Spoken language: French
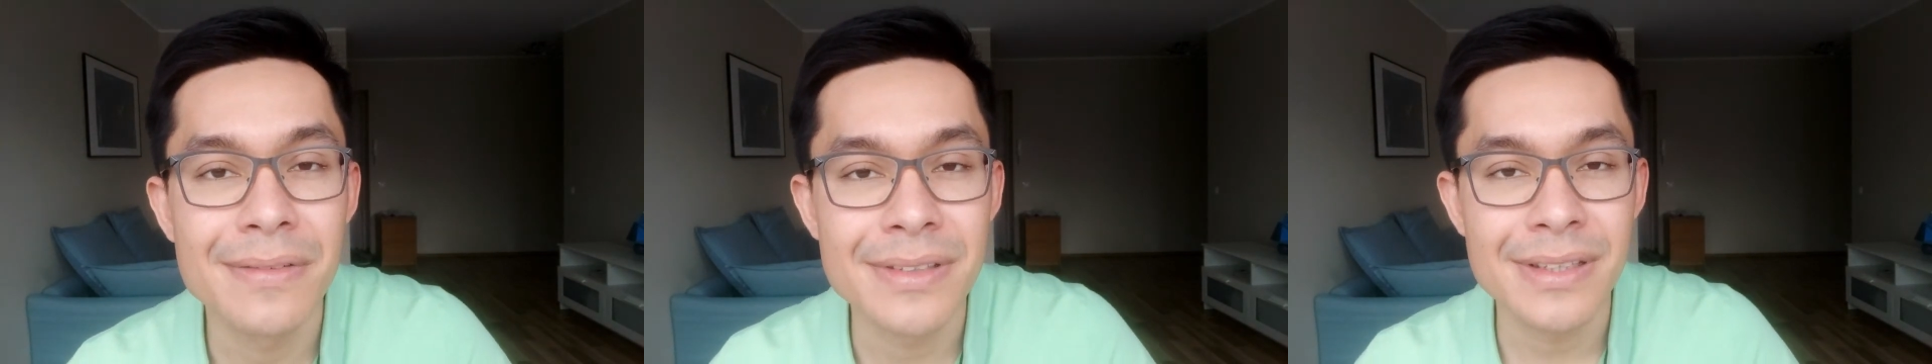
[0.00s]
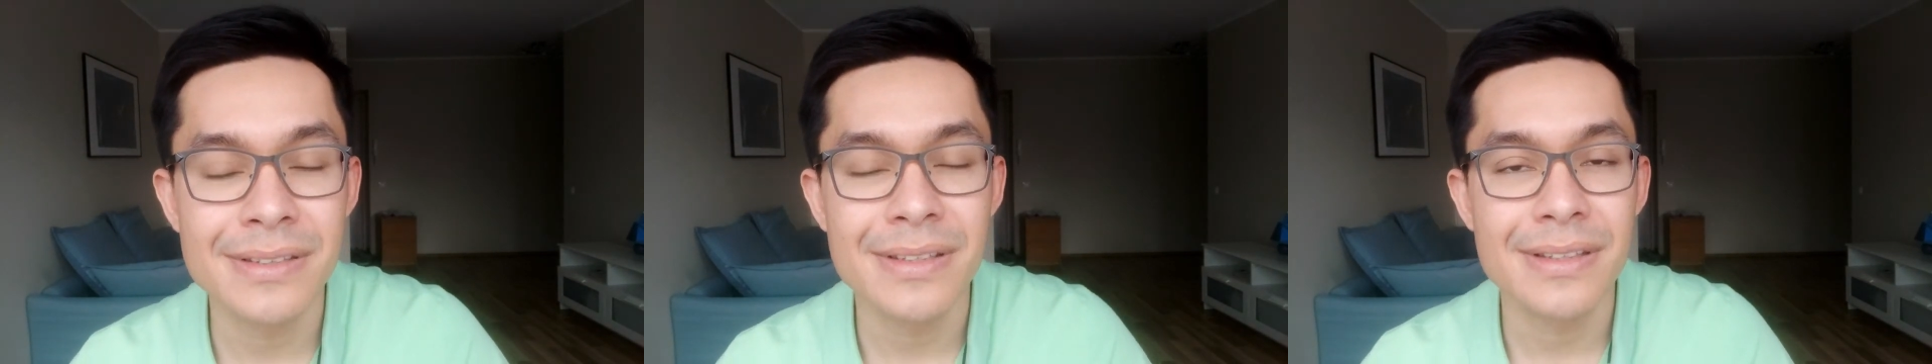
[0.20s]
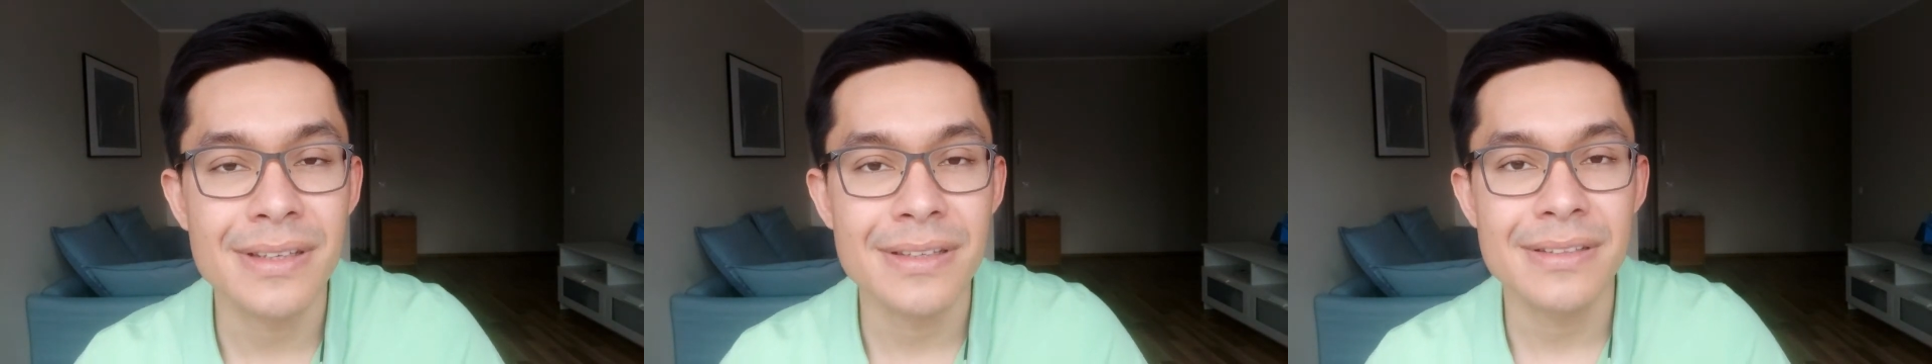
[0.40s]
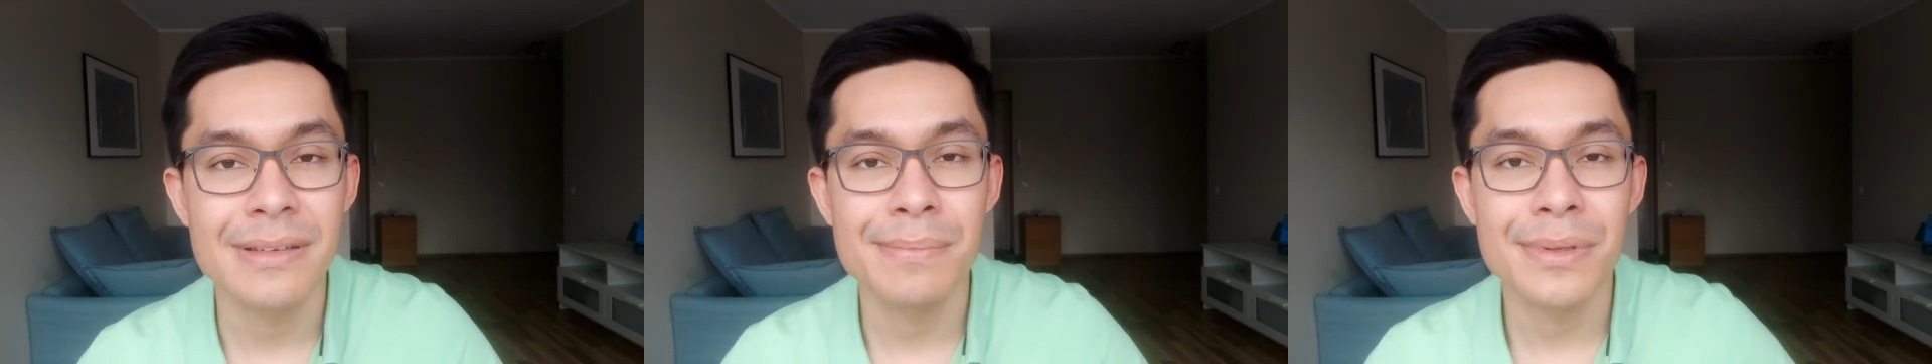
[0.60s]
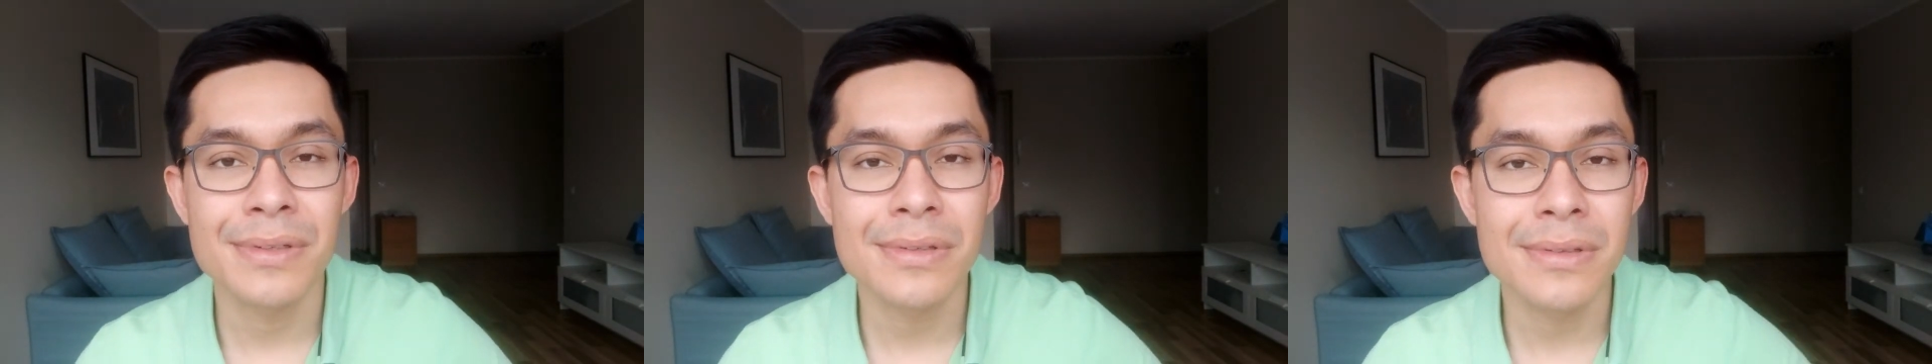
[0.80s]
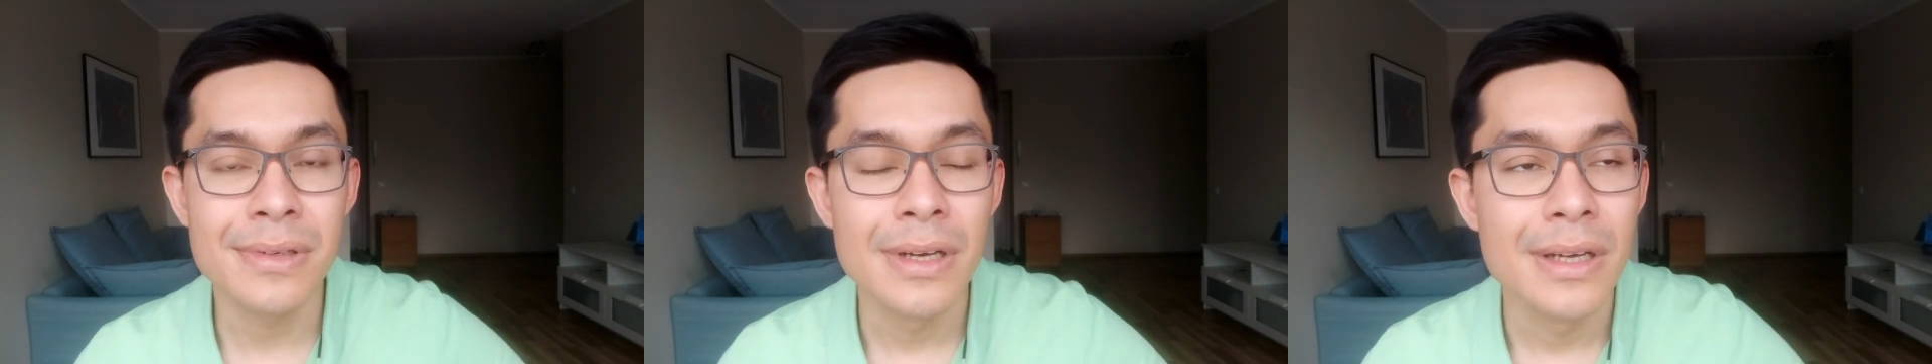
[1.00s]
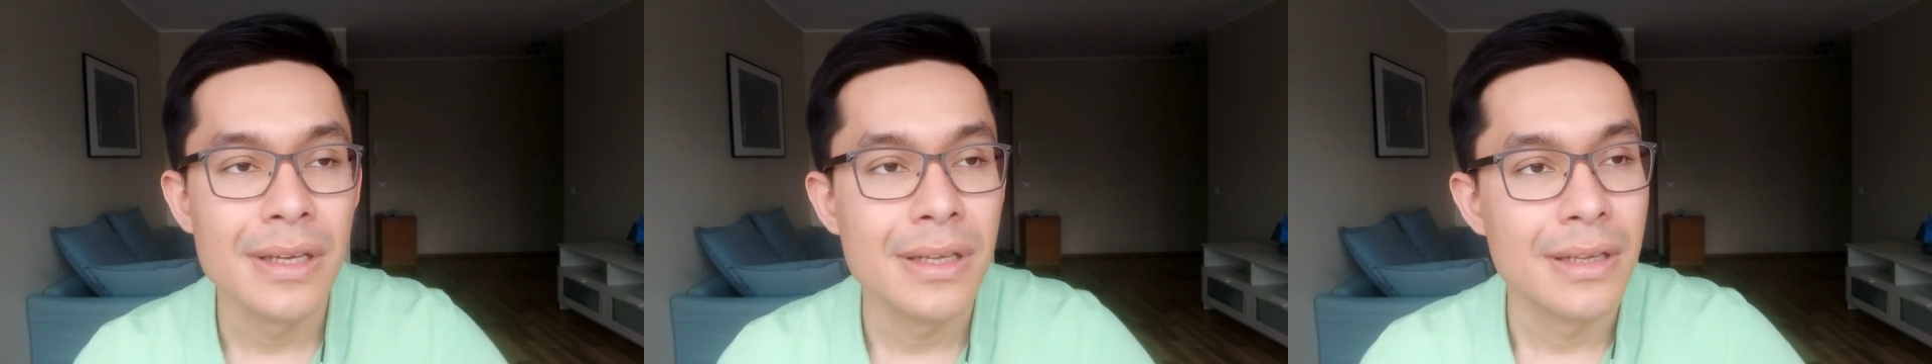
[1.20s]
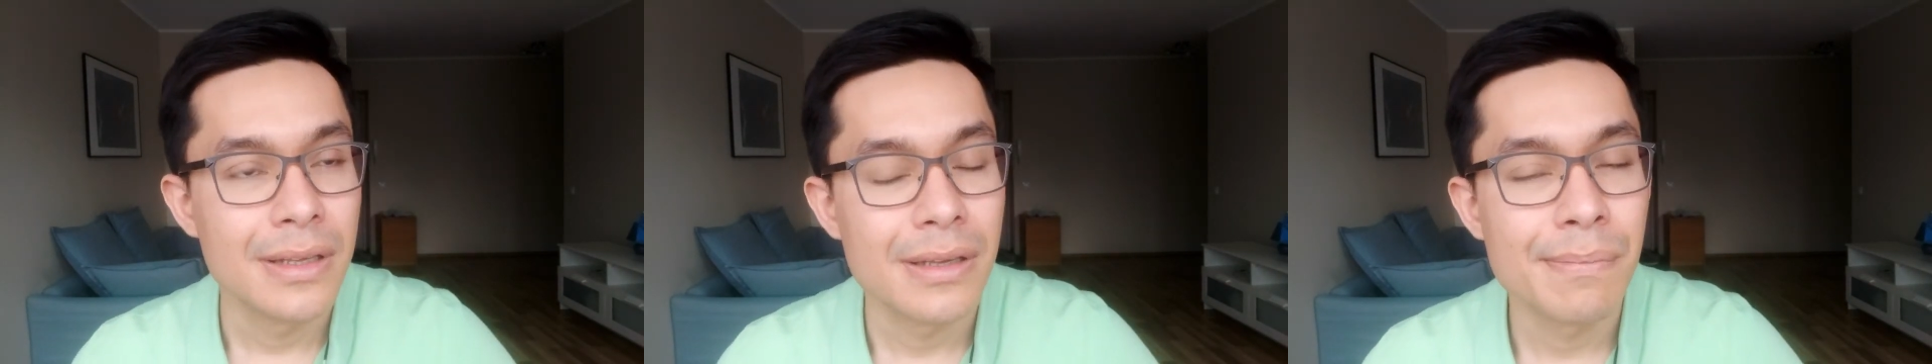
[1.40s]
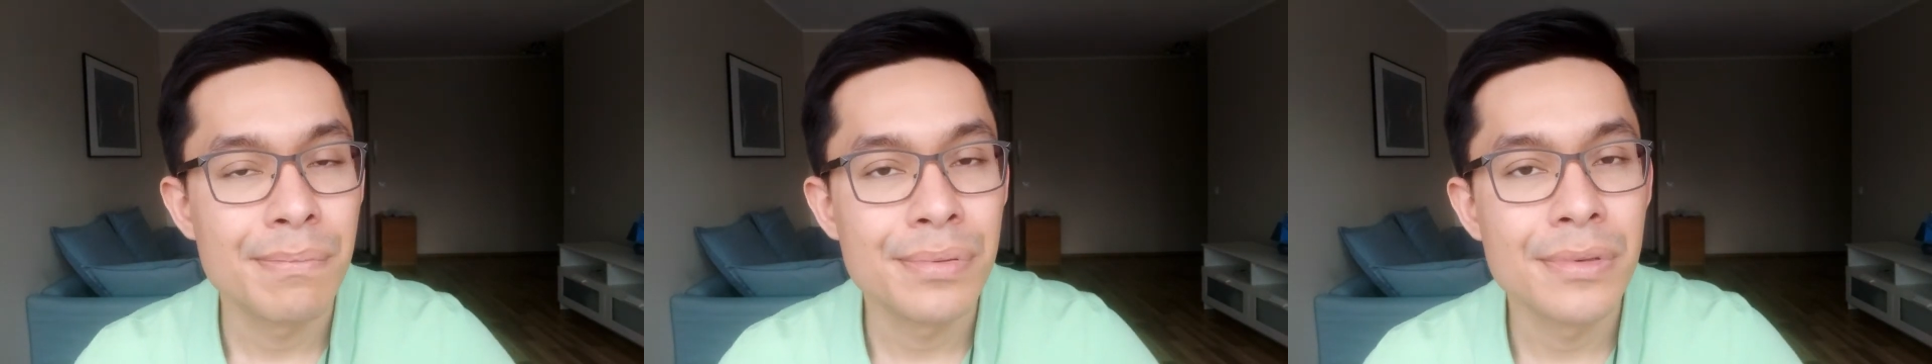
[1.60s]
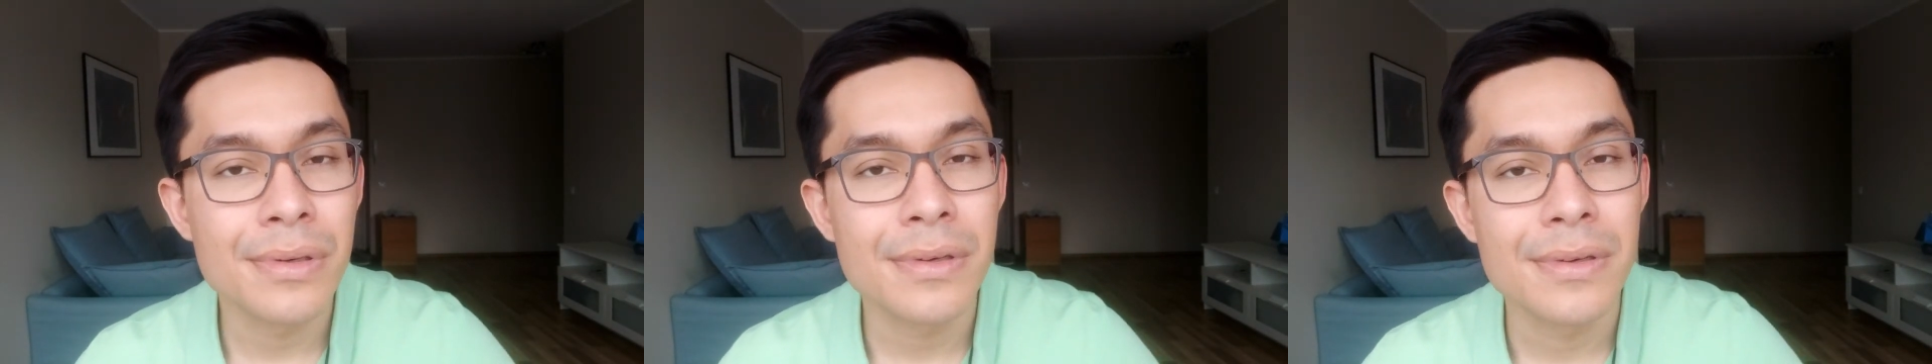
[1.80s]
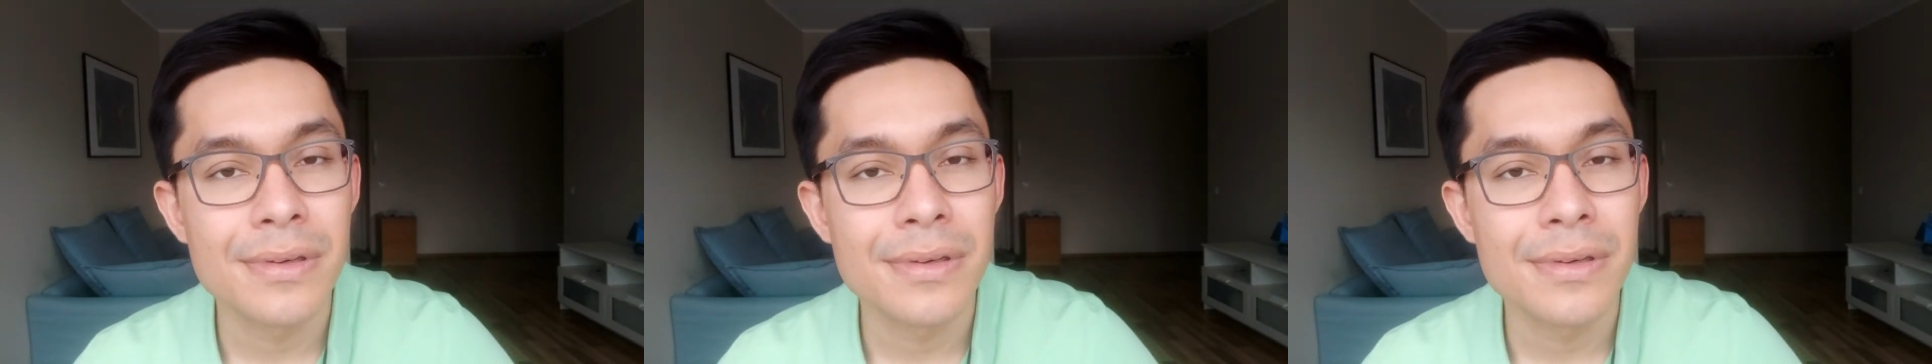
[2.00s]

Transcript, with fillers: Donc ça c'est très important pour